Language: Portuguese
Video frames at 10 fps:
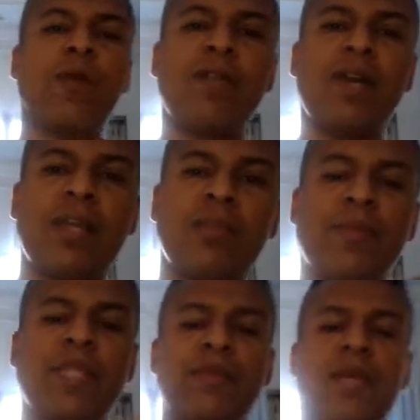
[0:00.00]
um cavaquinho
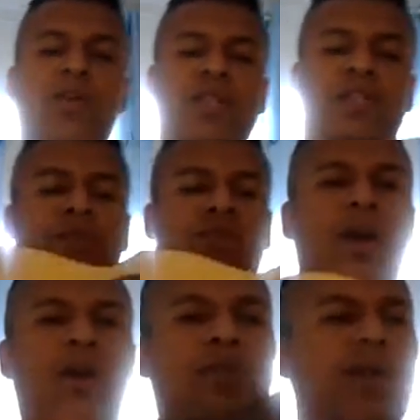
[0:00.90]
também na minha loja
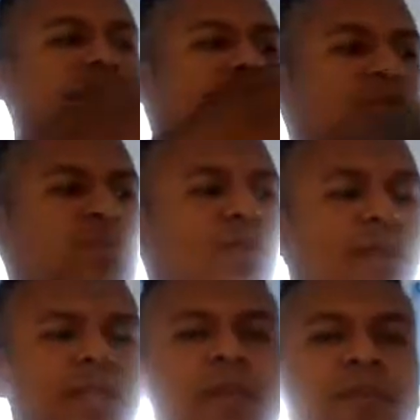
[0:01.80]
virtual, é só
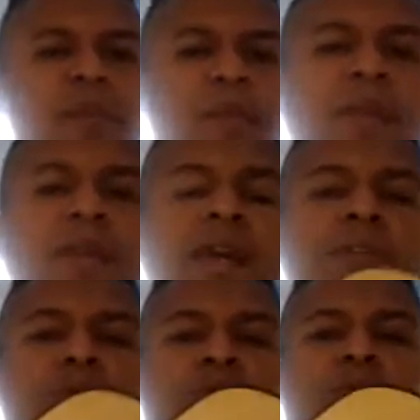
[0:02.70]
mandar e-mail para mim,
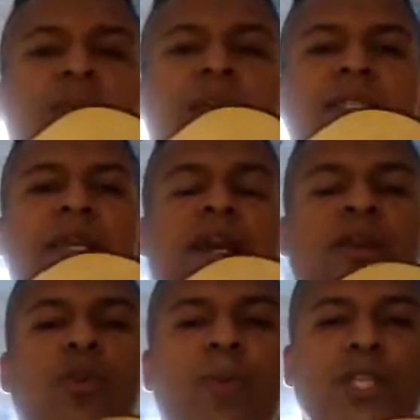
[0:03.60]

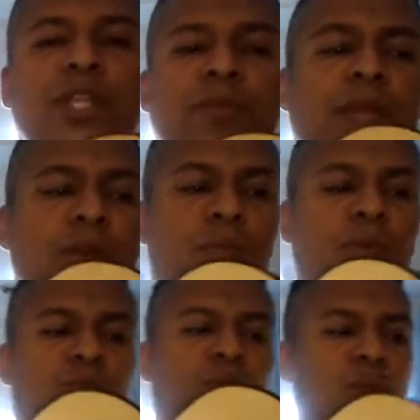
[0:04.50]

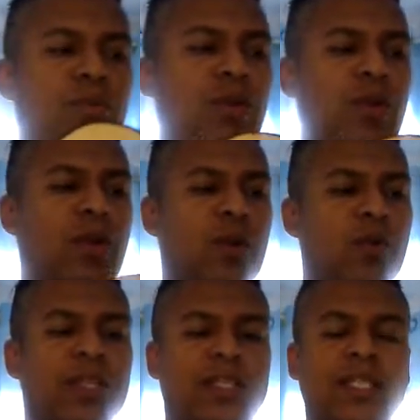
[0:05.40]
emersonbrasa.gmail.com
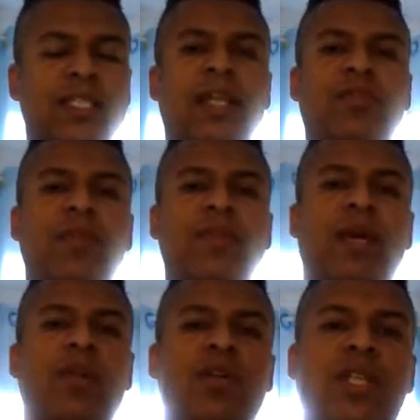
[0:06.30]
ou entrar direto na
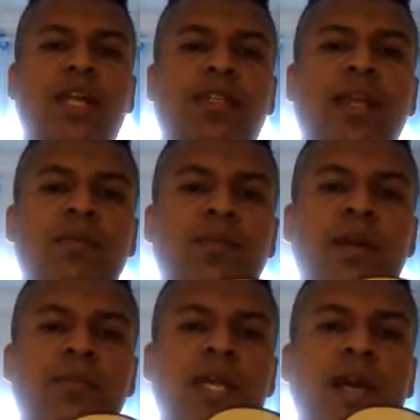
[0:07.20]
minha loja lá,
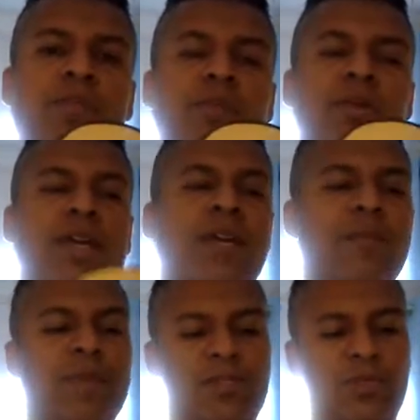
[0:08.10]

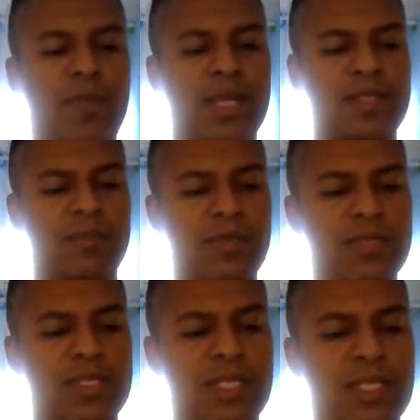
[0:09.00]

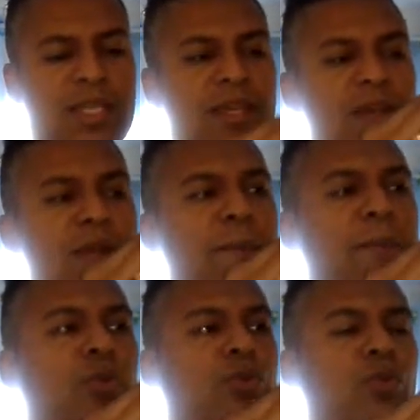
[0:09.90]

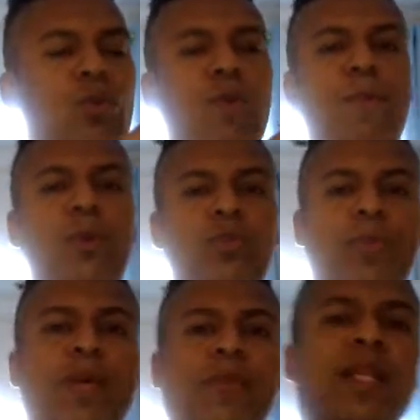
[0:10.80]

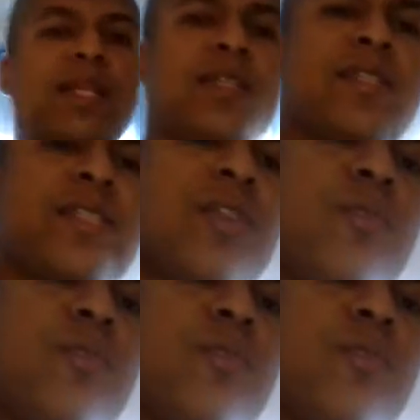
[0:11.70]
www.emersonbrasamusic.com.br. Beleza, Ercílio?